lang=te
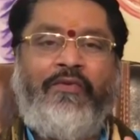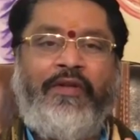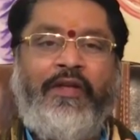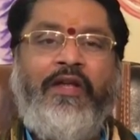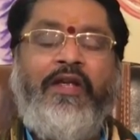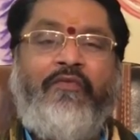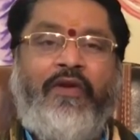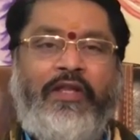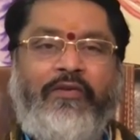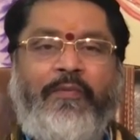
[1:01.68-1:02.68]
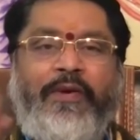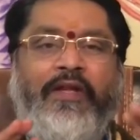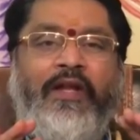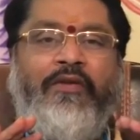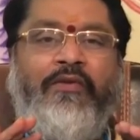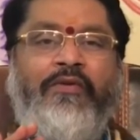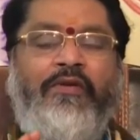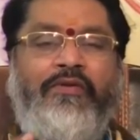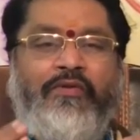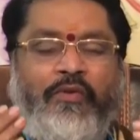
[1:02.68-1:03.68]
ఉంటుంది ఫలితం ఎప్పుడైతే ఆనందంగా
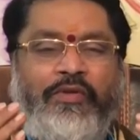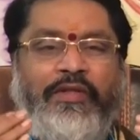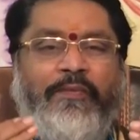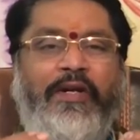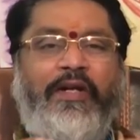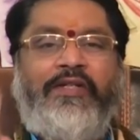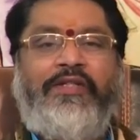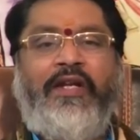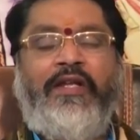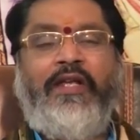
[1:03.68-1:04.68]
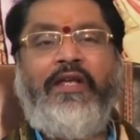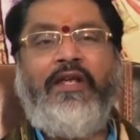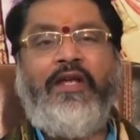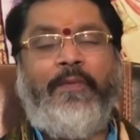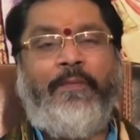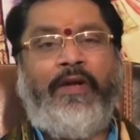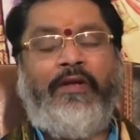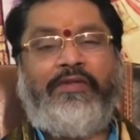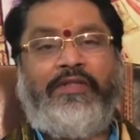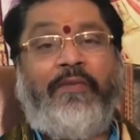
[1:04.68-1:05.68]
ఉందో రోజంతా పడ్డ కష్టానికి
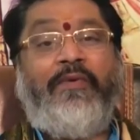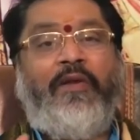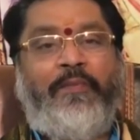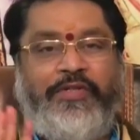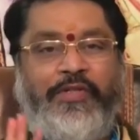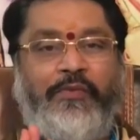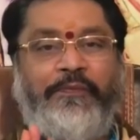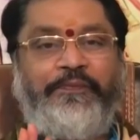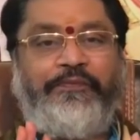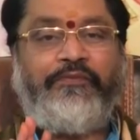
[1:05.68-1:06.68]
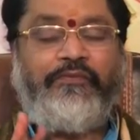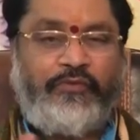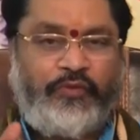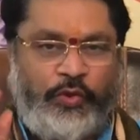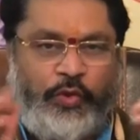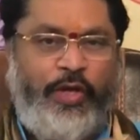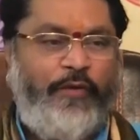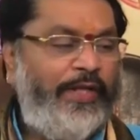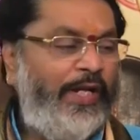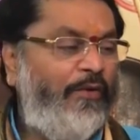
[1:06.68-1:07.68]
మనకు శ్రమ అనిపించదు సో ఈ
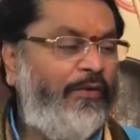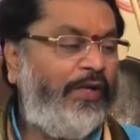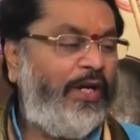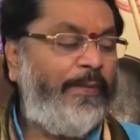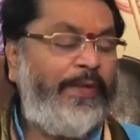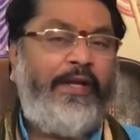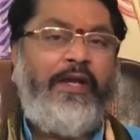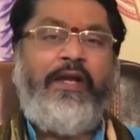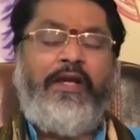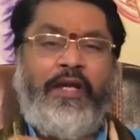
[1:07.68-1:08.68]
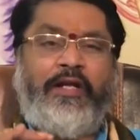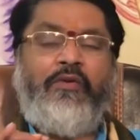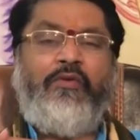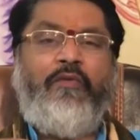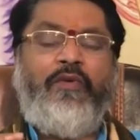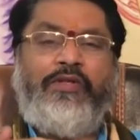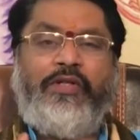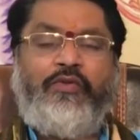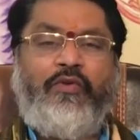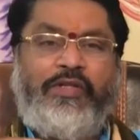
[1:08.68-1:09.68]
విధంగా ఉంటుంది కాబట్టి ఇక్కడ కూడా వీళ్ళు
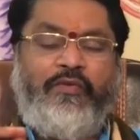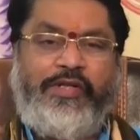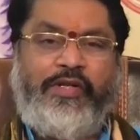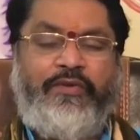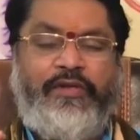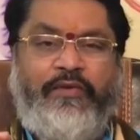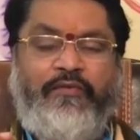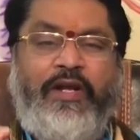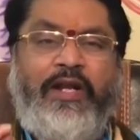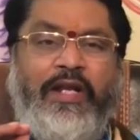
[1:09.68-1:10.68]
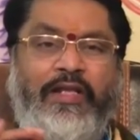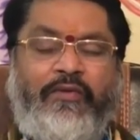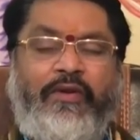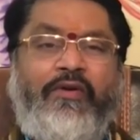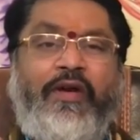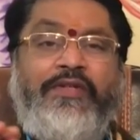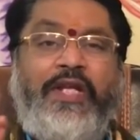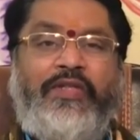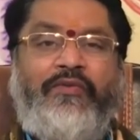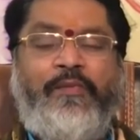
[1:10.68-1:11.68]
చేసుకోవాల్సిన విషయం అంటే వీలైనంత వరకు
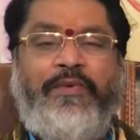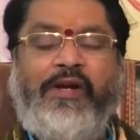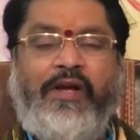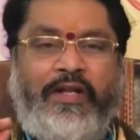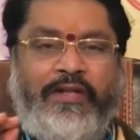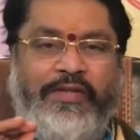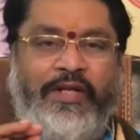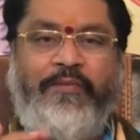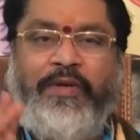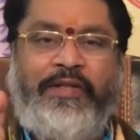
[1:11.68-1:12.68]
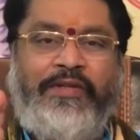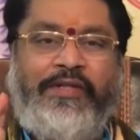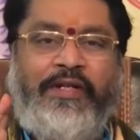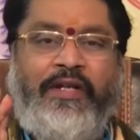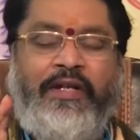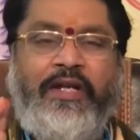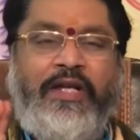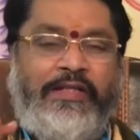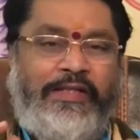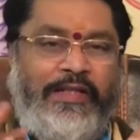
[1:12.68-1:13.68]
ఆంజనేయ స్వామికి ఆరాధన చేయడం ప్రయత్నించండి
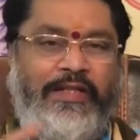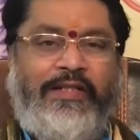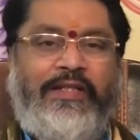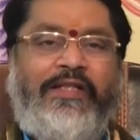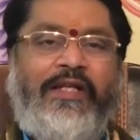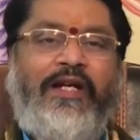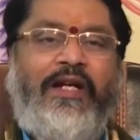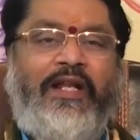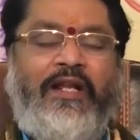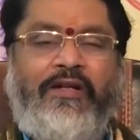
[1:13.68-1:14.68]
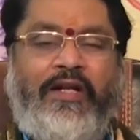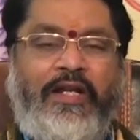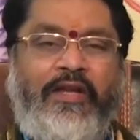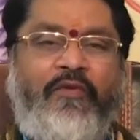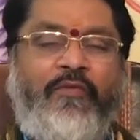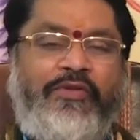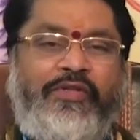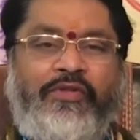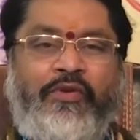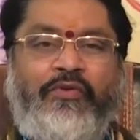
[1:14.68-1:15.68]
చిన్న చిన్న సంఘటనలు అన్ని
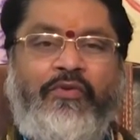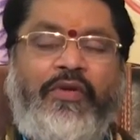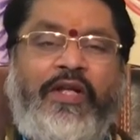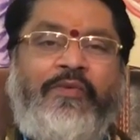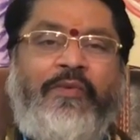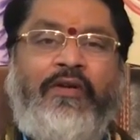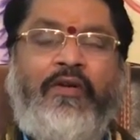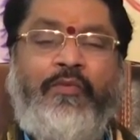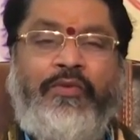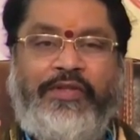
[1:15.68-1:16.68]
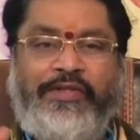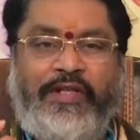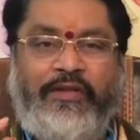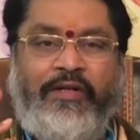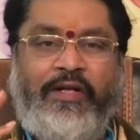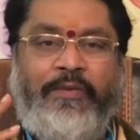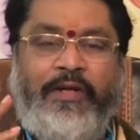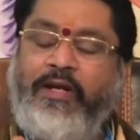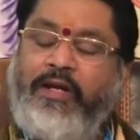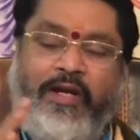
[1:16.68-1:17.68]
విమోచన జరుగుతూ రాజమార్గంలో ముందుకు తీసుకెళ్తుంది
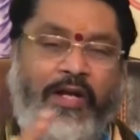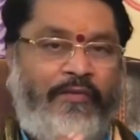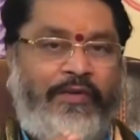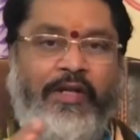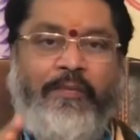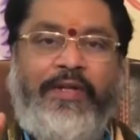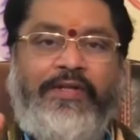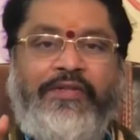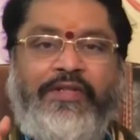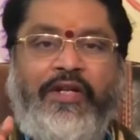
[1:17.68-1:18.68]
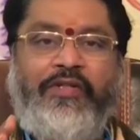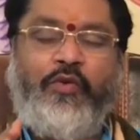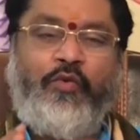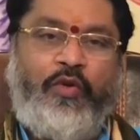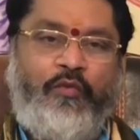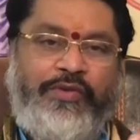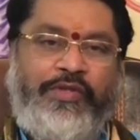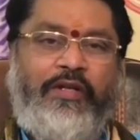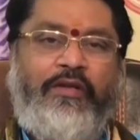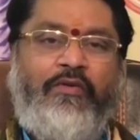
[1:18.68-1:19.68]
కాబట్టి ఆ విధంగా ప్రయత్నించండి చదువుకున్న
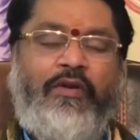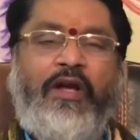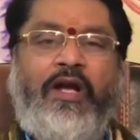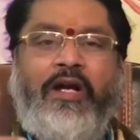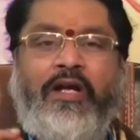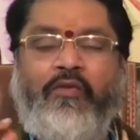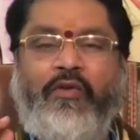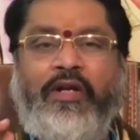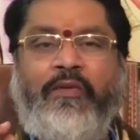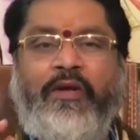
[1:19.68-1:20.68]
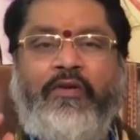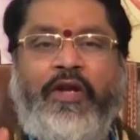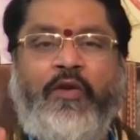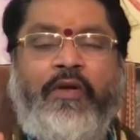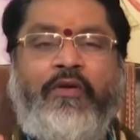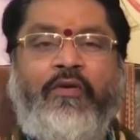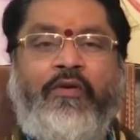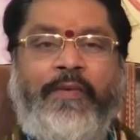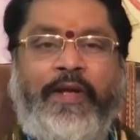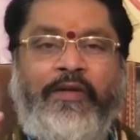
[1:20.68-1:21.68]
విద్యార్థులు కూడా ఆఖరికి ఒక మార్కులు రెండు మార్కులు
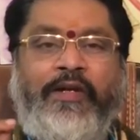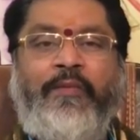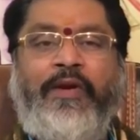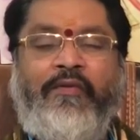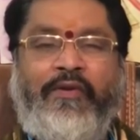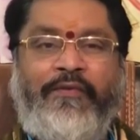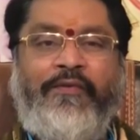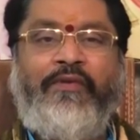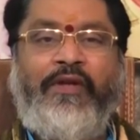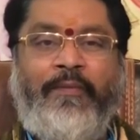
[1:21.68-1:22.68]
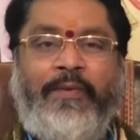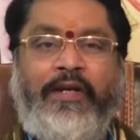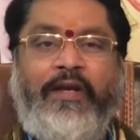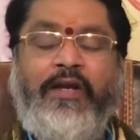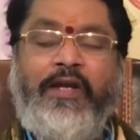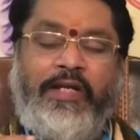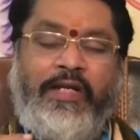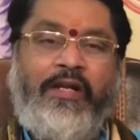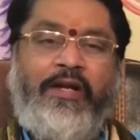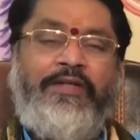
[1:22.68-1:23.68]
భేదం కనబడే అవకాశం ఉంటుంది కాబట్టి
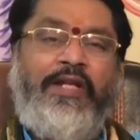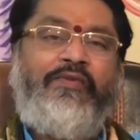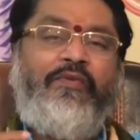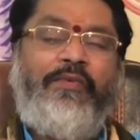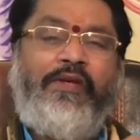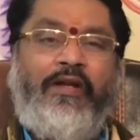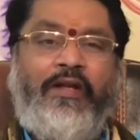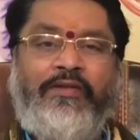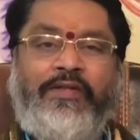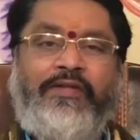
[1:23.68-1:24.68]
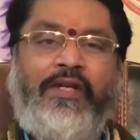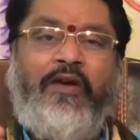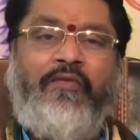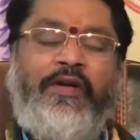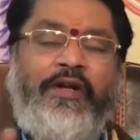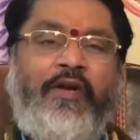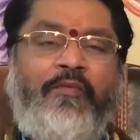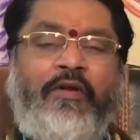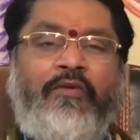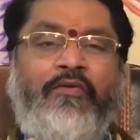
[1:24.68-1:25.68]
ఈ ఆంజనేయ స్వామికి ఆరాధన చేస్తే ఆ ఒకటి
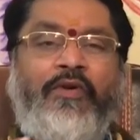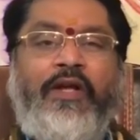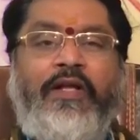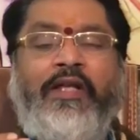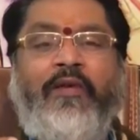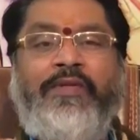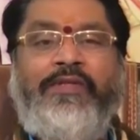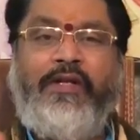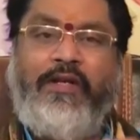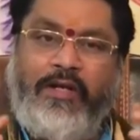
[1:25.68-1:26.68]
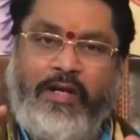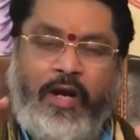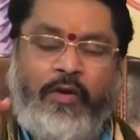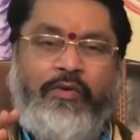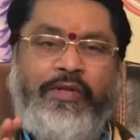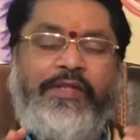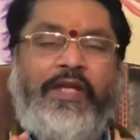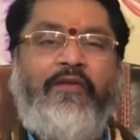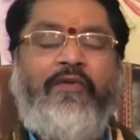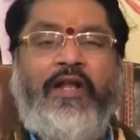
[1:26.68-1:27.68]
రెండు మార్కులు కూడా అధిగమించి అనుకున్న
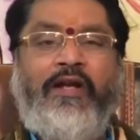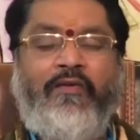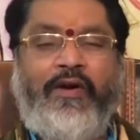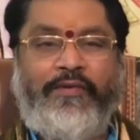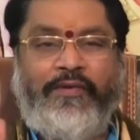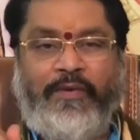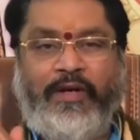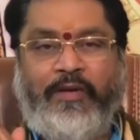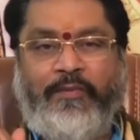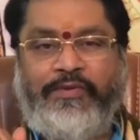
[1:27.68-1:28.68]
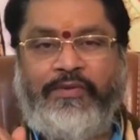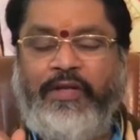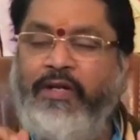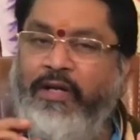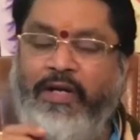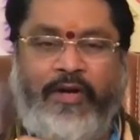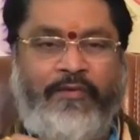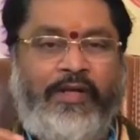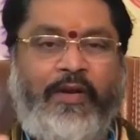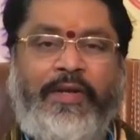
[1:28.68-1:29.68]
స్థాయికి వెళ్ళడానికి అవకాశం బాగా కనిపిస్తుంది ఆ
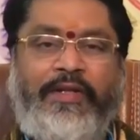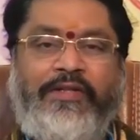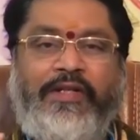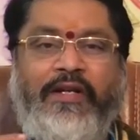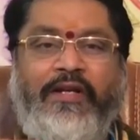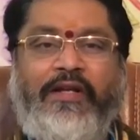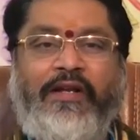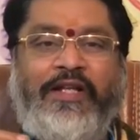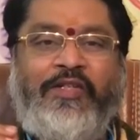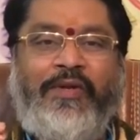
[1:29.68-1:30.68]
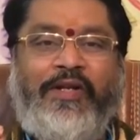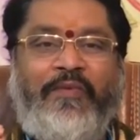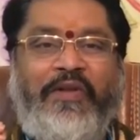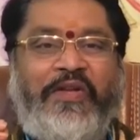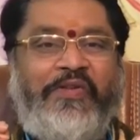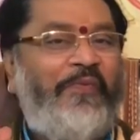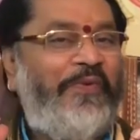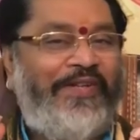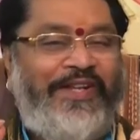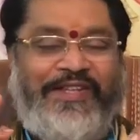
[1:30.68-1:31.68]
విధంగా ప్రయత్నించండి రాజమార్గంలో రాజ్యం
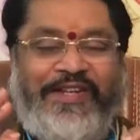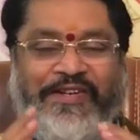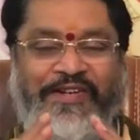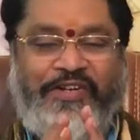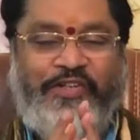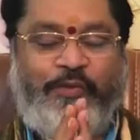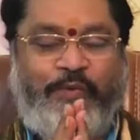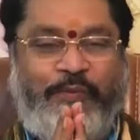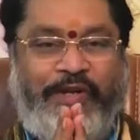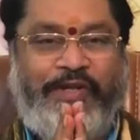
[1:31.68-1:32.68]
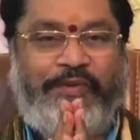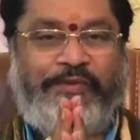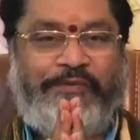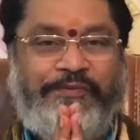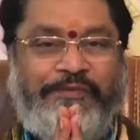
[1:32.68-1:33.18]
పొందగలుగుతారు శుభం బియాతం